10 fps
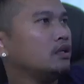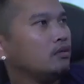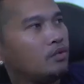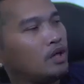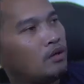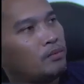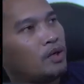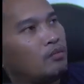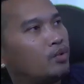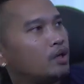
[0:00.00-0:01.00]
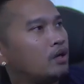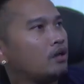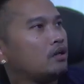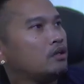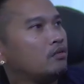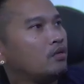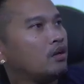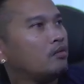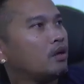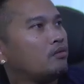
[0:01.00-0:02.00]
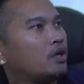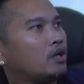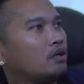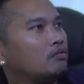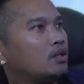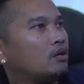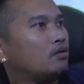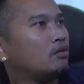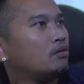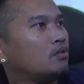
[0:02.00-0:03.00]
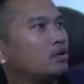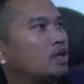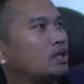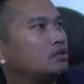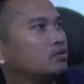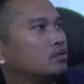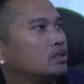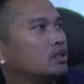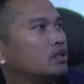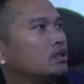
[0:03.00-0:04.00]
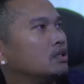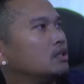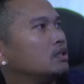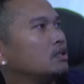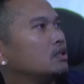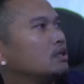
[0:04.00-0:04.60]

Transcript: phở phở phở ở đây chúng ta nó phải tàn năng viên o mọi đã xu đường ở đi đấy nè